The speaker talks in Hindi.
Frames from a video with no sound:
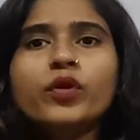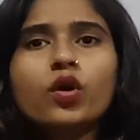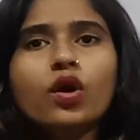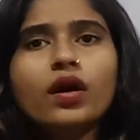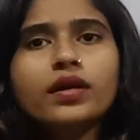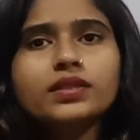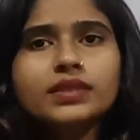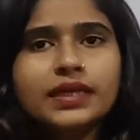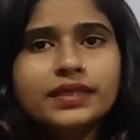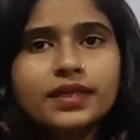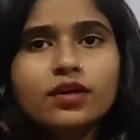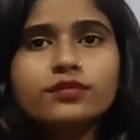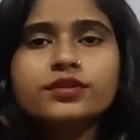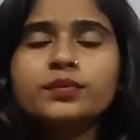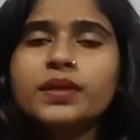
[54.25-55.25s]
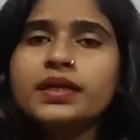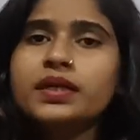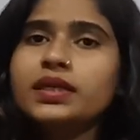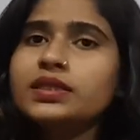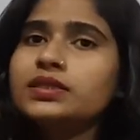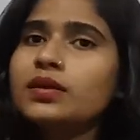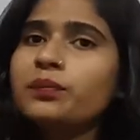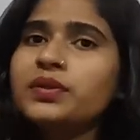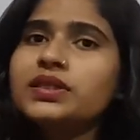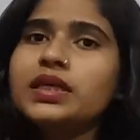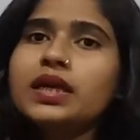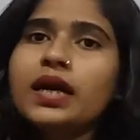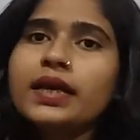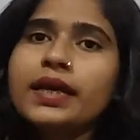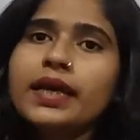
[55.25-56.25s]
और सेंटर ऑफ सिमेट्री सम्मिति
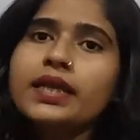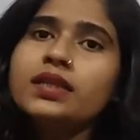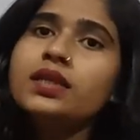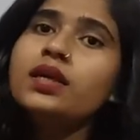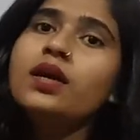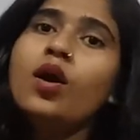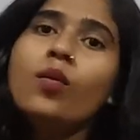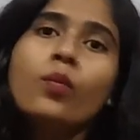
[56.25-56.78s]
का केंद्र